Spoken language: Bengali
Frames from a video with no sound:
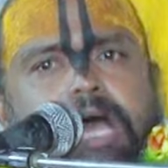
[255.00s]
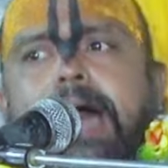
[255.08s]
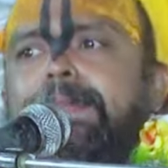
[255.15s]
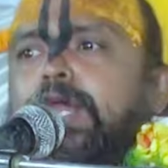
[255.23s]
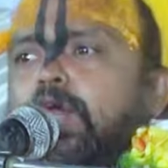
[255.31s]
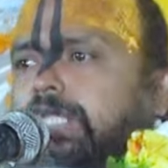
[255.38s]

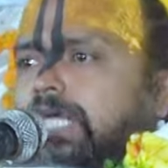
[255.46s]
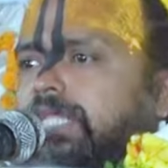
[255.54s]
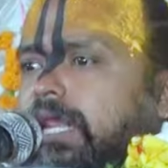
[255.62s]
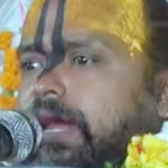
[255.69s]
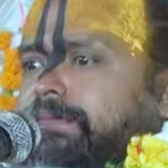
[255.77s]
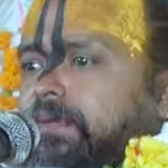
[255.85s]
আমি কথা
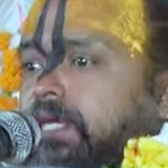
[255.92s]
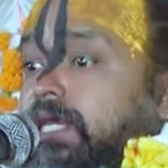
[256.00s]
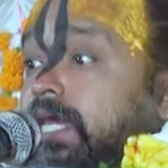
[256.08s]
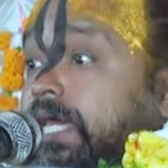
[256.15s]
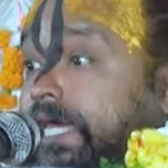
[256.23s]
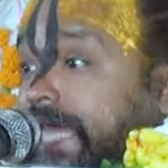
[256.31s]
দিলাম
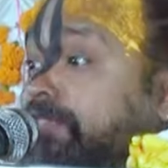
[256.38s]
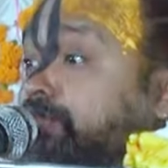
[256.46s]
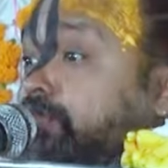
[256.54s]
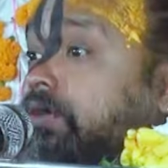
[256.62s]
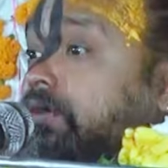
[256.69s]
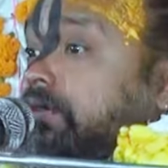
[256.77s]

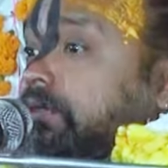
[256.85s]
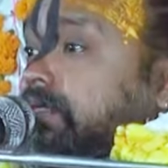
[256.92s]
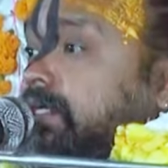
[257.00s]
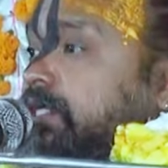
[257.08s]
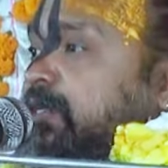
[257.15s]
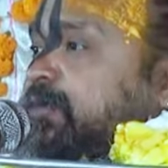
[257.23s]
কিন্তু
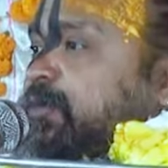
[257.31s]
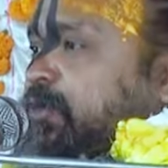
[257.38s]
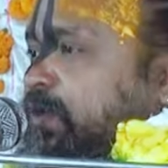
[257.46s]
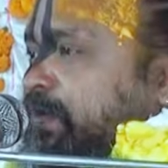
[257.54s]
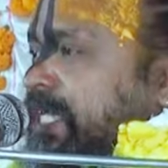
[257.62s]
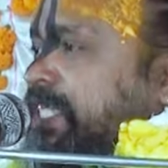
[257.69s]
তুমি